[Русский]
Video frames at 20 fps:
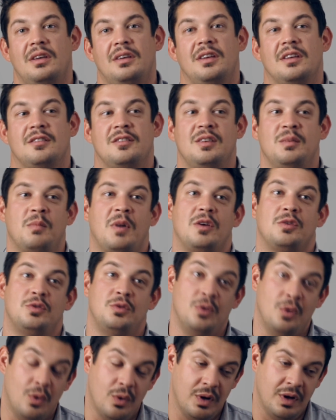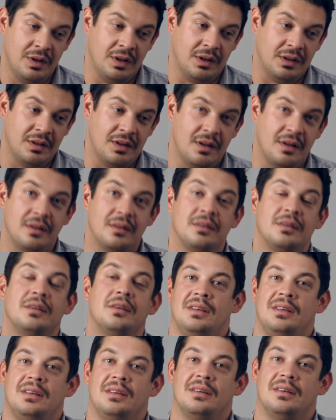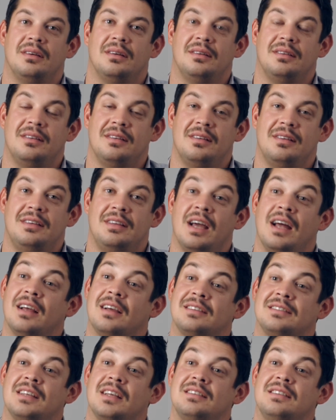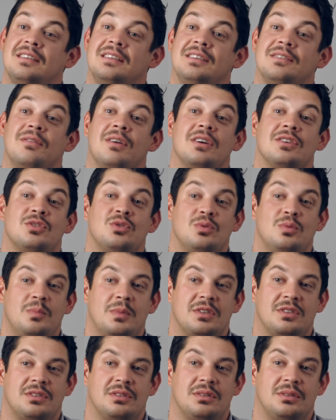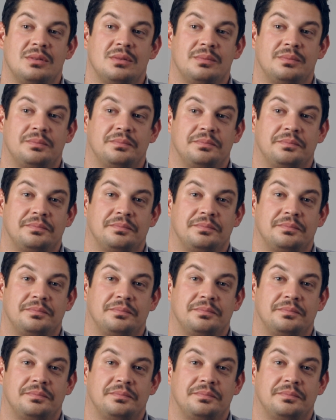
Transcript: Я занимаюсь йогой иногда. И э, я, кстати, не вожу машину.